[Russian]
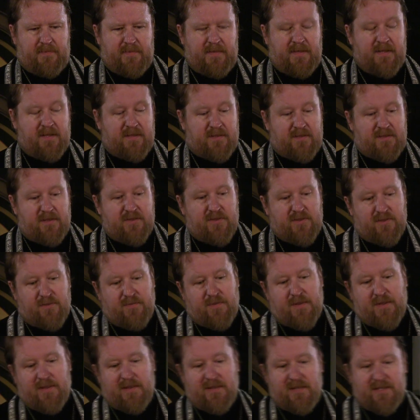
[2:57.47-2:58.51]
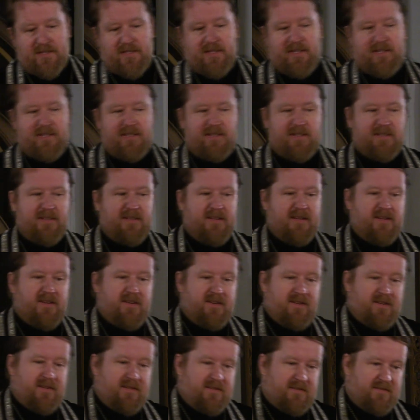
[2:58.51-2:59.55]
И это еще предложение,
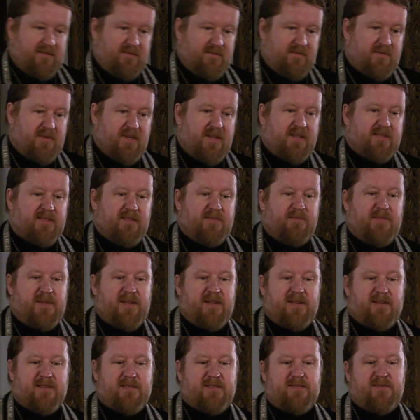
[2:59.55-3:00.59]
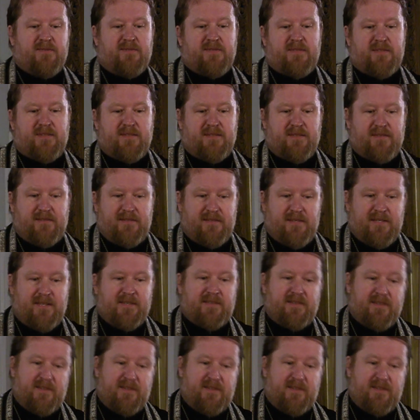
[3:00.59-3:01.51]
ну, как-то прикоснуться и к